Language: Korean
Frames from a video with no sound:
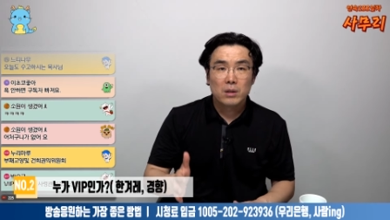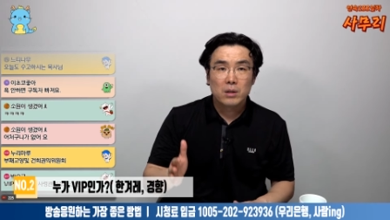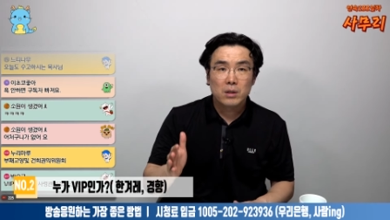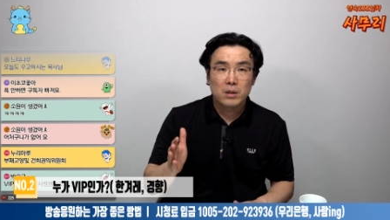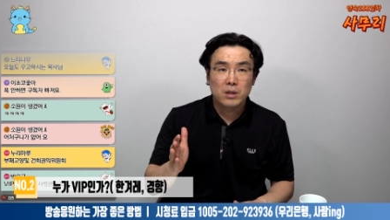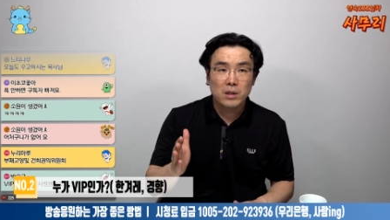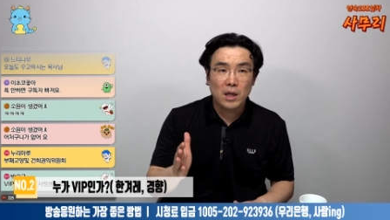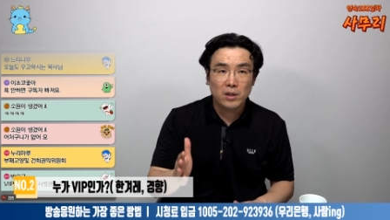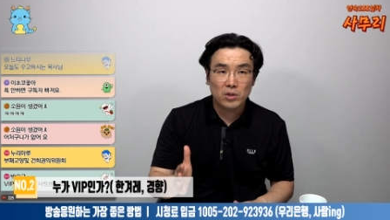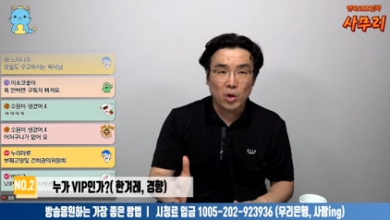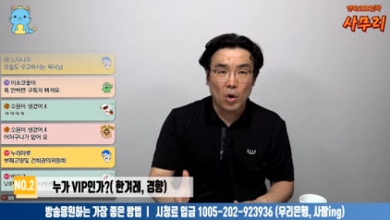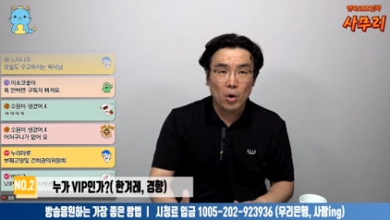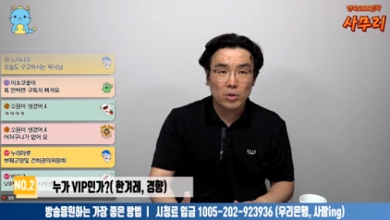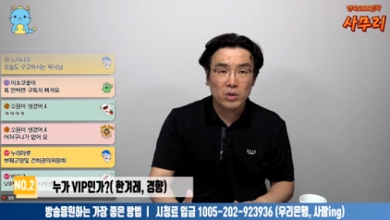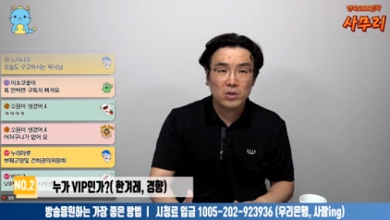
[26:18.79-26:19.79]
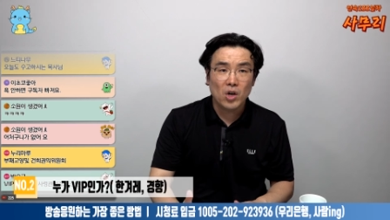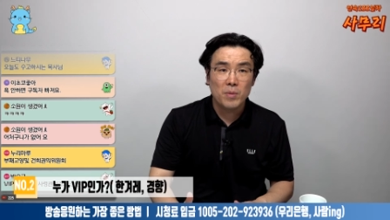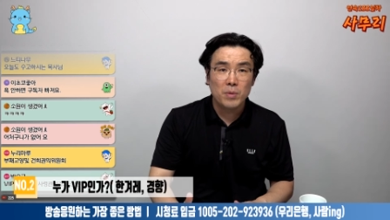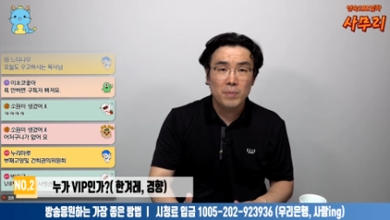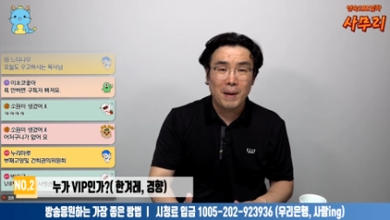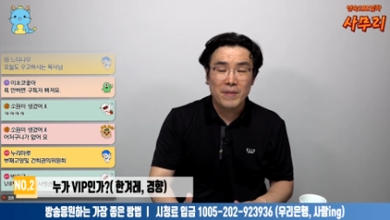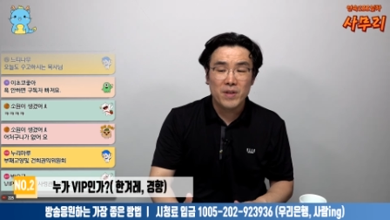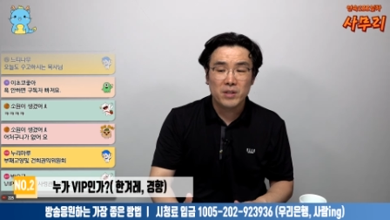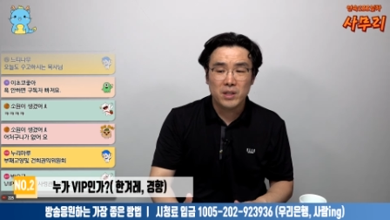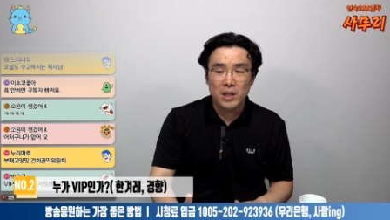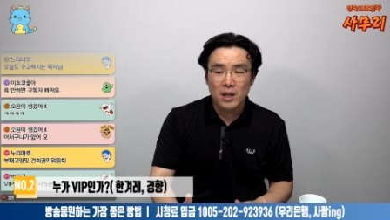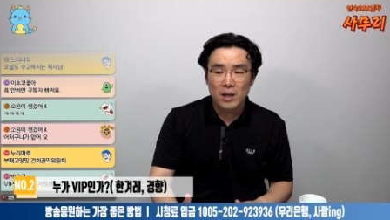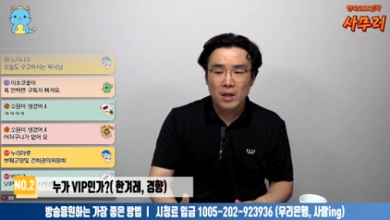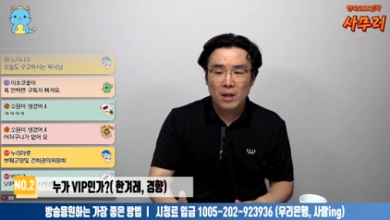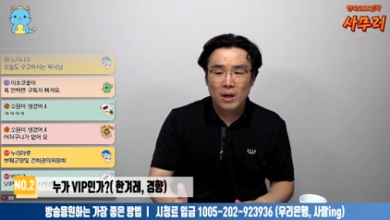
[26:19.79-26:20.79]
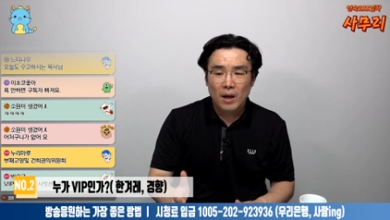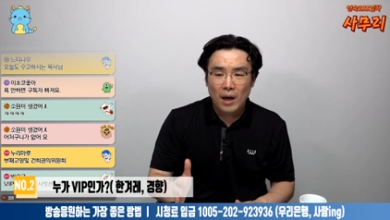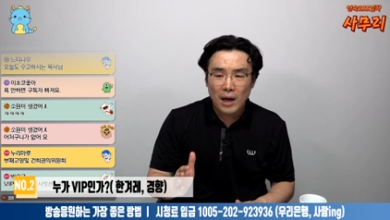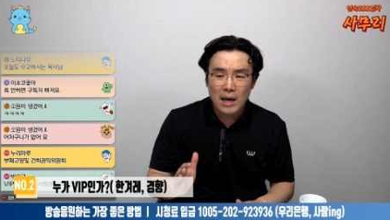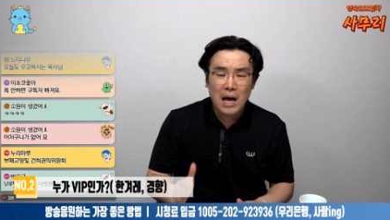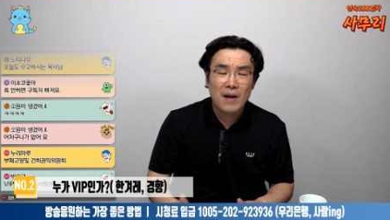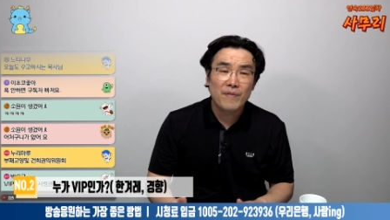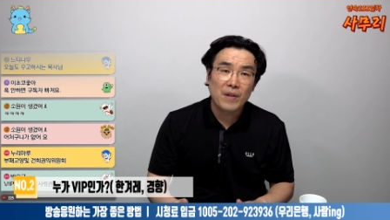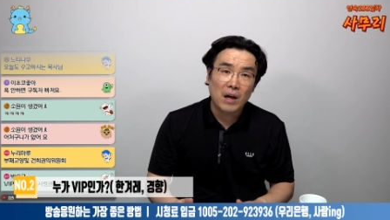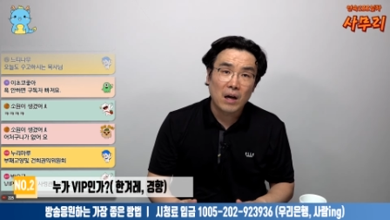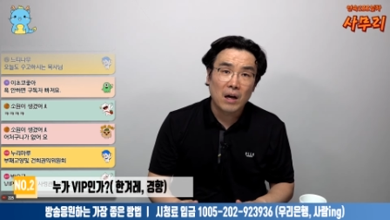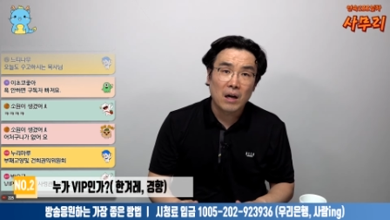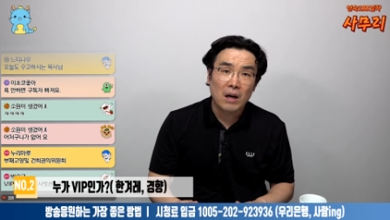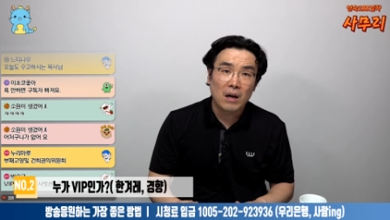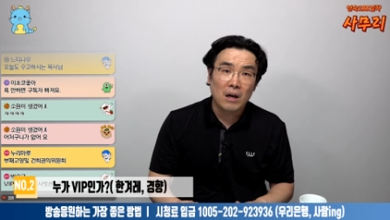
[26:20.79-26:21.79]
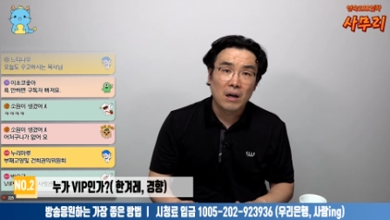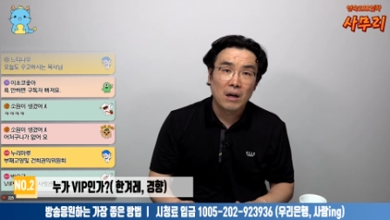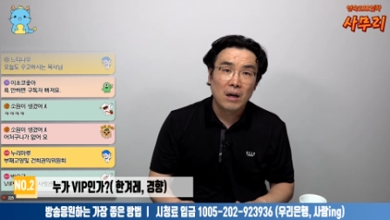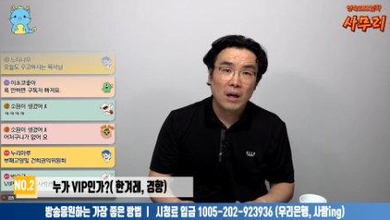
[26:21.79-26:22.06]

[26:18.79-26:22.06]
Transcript: 그래서 더 특검을 반드시 해야 한다.